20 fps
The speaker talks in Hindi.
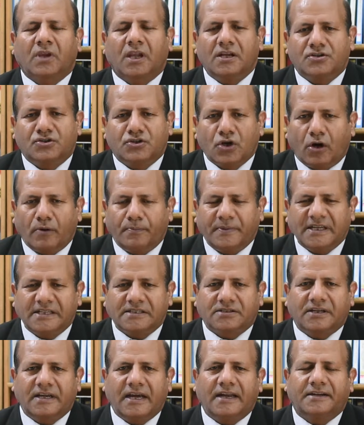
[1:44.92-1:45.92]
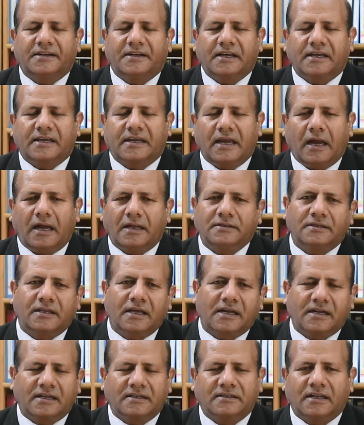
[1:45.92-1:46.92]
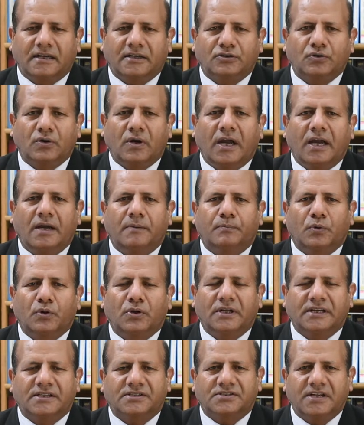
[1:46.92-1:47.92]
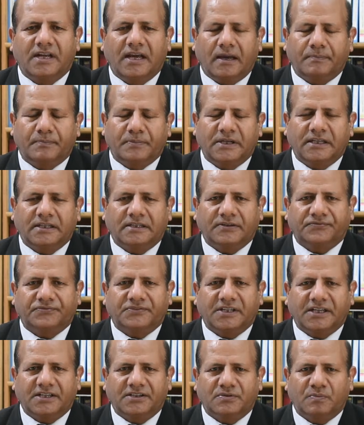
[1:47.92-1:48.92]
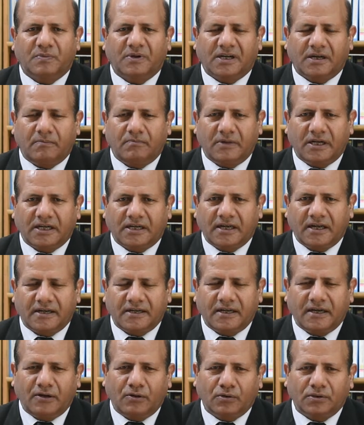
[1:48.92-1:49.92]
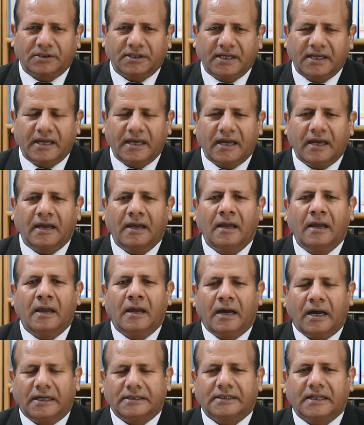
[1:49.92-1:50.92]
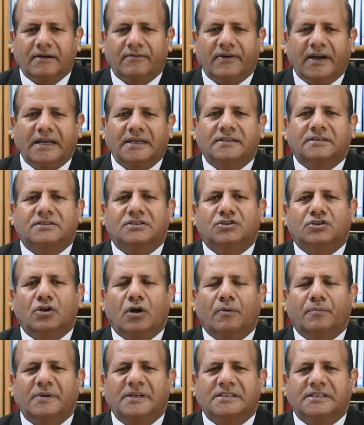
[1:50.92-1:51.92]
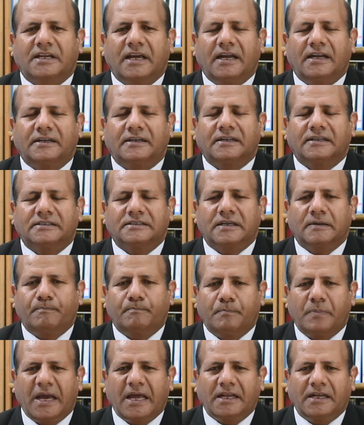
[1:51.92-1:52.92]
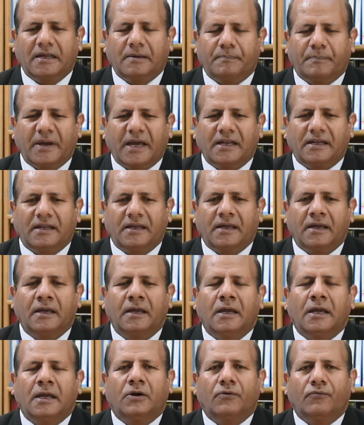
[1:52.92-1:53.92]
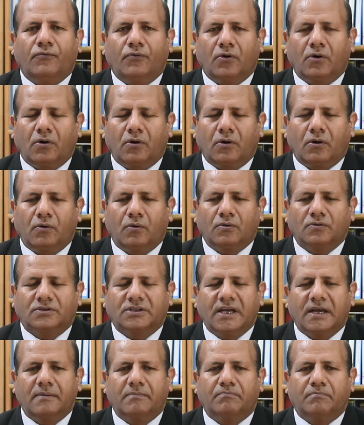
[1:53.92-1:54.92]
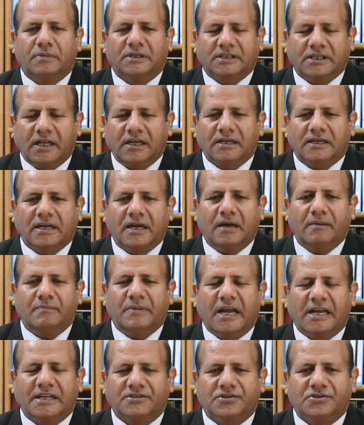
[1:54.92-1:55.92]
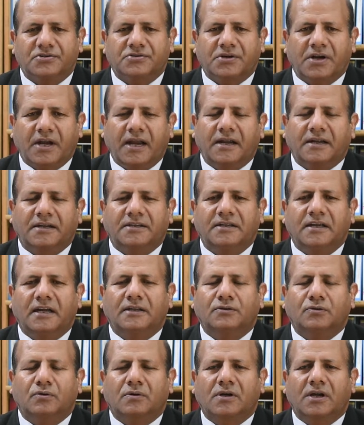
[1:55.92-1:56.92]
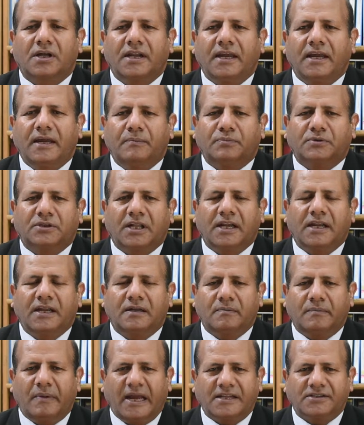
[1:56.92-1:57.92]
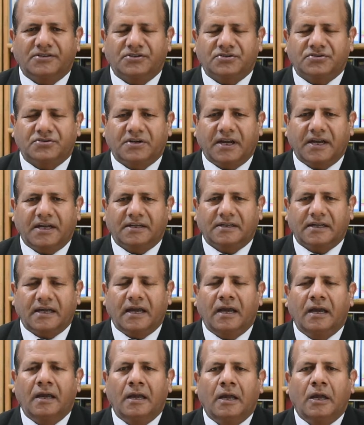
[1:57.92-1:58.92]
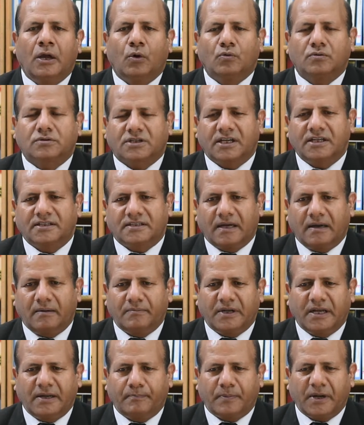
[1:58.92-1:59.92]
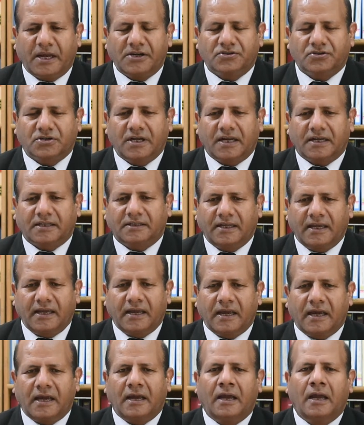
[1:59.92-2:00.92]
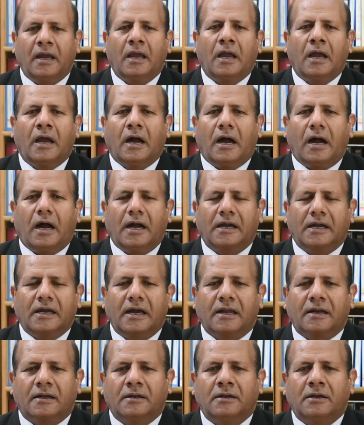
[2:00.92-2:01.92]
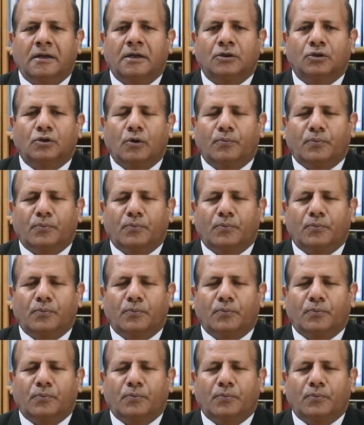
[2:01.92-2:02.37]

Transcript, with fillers: कि 24 घंटे के अंदर अंदर जो है पुलिस ने अपनी तफ्तीश मुकम्मल करना होती है अदरवाइज़ 24 घंटे से पहले पहले वो उसे मुतलका मैजिस्ट्रेट या जो करीब तरीन मैजिस्ट्रेट है उसके सामने पेश करती है अगर तो